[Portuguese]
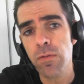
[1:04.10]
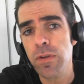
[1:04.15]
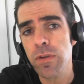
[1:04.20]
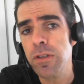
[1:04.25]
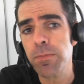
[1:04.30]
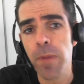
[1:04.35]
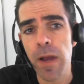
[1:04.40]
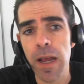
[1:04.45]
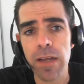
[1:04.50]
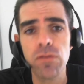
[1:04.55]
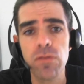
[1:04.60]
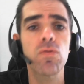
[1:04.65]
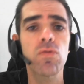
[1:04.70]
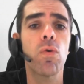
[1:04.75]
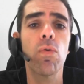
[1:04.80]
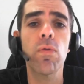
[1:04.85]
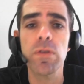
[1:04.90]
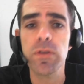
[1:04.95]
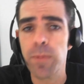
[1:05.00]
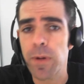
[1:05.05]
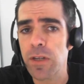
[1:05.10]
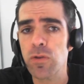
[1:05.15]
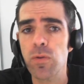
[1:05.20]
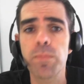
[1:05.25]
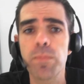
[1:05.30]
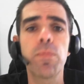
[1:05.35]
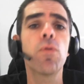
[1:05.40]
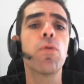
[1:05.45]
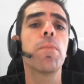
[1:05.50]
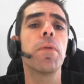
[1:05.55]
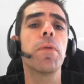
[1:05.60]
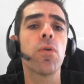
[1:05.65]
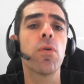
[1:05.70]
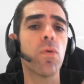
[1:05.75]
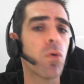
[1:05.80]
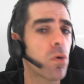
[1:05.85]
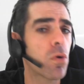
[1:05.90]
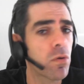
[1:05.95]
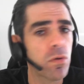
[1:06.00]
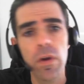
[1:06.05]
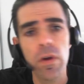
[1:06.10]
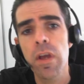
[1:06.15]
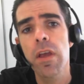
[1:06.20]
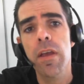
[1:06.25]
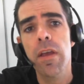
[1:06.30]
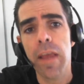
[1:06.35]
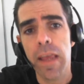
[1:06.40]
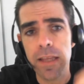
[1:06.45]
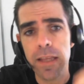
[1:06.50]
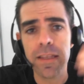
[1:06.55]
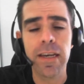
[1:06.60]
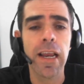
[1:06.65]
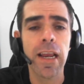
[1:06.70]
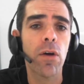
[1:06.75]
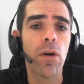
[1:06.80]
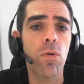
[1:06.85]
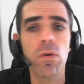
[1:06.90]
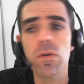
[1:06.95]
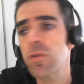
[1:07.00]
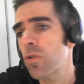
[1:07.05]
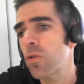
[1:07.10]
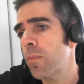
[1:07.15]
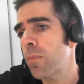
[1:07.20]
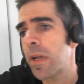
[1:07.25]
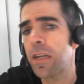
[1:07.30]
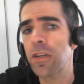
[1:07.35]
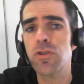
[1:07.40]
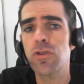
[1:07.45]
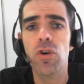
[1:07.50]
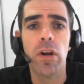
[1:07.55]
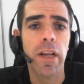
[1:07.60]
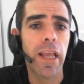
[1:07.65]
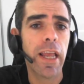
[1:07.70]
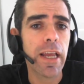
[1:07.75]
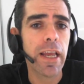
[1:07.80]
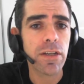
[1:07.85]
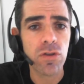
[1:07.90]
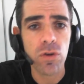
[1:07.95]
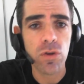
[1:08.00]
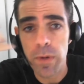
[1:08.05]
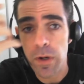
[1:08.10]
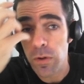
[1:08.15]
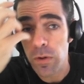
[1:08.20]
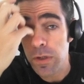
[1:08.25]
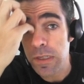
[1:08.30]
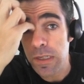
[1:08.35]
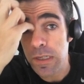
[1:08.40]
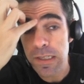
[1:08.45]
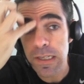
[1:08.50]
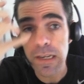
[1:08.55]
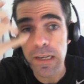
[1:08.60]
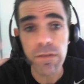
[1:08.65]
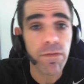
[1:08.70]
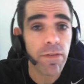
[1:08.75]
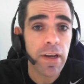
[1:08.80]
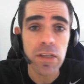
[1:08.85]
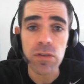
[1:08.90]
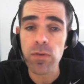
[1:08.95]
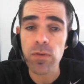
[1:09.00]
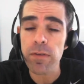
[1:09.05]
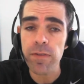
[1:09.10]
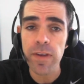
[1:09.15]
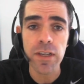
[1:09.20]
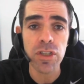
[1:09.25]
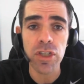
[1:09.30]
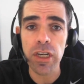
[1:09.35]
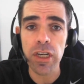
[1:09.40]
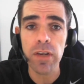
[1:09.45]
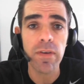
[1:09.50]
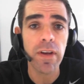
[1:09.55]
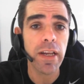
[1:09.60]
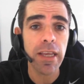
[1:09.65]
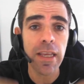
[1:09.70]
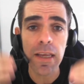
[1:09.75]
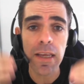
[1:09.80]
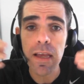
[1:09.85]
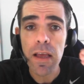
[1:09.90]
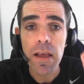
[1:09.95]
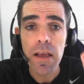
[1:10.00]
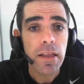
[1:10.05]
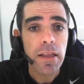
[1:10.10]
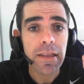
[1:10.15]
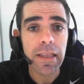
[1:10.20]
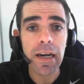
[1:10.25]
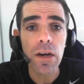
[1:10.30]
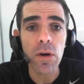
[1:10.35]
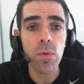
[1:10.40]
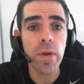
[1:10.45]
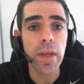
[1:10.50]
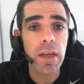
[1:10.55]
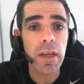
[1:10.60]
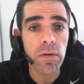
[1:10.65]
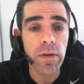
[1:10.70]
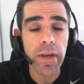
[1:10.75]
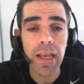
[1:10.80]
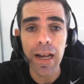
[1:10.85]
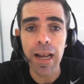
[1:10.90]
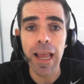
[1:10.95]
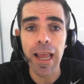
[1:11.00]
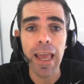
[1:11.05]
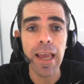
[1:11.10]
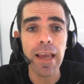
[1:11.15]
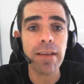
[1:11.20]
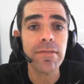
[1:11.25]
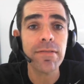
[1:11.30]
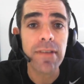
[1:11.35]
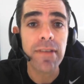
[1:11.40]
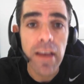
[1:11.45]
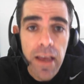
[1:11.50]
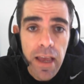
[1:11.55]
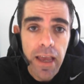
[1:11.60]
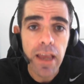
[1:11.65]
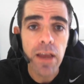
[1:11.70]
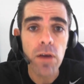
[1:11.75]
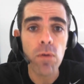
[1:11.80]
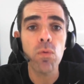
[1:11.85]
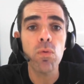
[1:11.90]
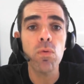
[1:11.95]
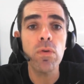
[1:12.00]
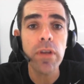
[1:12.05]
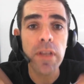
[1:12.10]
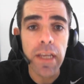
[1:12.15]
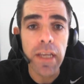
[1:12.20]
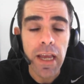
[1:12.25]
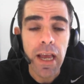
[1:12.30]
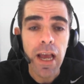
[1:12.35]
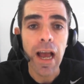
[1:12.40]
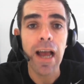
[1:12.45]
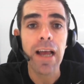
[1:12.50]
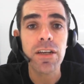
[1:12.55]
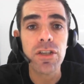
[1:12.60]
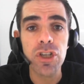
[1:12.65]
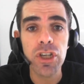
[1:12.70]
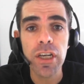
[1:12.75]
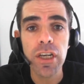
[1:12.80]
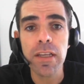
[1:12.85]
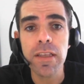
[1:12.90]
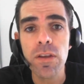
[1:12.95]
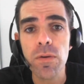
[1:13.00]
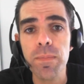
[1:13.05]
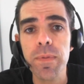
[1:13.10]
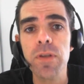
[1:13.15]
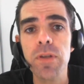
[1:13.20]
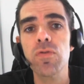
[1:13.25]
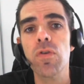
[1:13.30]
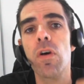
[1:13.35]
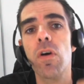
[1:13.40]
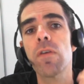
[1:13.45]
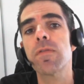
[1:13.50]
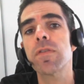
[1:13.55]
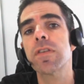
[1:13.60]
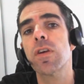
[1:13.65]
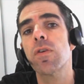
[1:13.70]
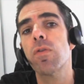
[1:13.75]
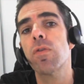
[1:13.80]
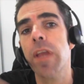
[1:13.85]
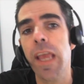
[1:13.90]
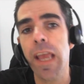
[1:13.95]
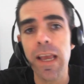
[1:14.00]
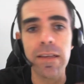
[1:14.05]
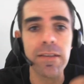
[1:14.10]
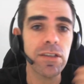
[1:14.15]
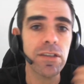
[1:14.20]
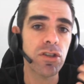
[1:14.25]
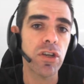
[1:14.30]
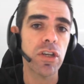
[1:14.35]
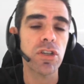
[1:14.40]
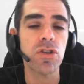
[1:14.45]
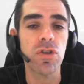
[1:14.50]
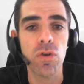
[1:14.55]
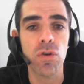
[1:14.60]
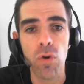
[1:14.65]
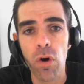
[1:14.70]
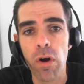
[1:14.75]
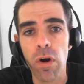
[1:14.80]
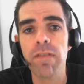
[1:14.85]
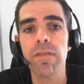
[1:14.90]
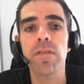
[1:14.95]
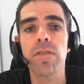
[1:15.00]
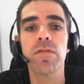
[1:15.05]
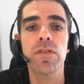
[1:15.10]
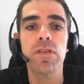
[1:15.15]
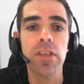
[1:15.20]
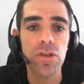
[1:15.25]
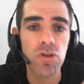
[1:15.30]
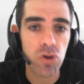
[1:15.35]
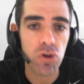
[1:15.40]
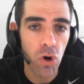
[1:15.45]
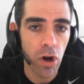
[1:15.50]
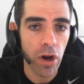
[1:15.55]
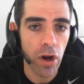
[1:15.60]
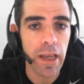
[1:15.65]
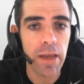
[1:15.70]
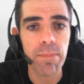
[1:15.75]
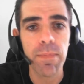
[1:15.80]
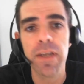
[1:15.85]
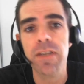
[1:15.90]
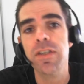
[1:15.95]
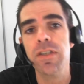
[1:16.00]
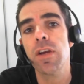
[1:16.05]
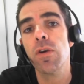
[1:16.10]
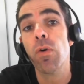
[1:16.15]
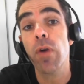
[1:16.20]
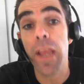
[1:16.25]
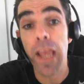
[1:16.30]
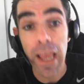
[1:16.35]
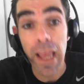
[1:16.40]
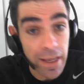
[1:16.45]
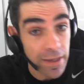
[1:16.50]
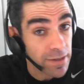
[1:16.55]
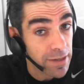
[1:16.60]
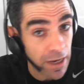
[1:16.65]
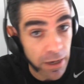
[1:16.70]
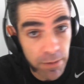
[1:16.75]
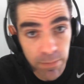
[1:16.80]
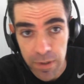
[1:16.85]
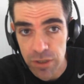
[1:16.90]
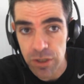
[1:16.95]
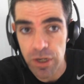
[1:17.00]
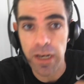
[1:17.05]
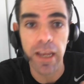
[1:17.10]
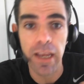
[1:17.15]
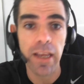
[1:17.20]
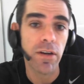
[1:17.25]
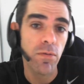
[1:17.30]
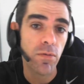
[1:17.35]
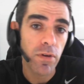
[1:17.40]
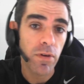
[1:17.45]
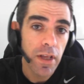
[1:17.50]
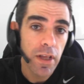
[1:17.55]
num espaço ou um espaço público, ou entra em acordo com uma lanchonete, alguma coisa assim, faz um eventinho ali, tranquilo, relax, reúne, agita o pessoal, você conhece gente nova, você joga RPG, conhece RPG quem não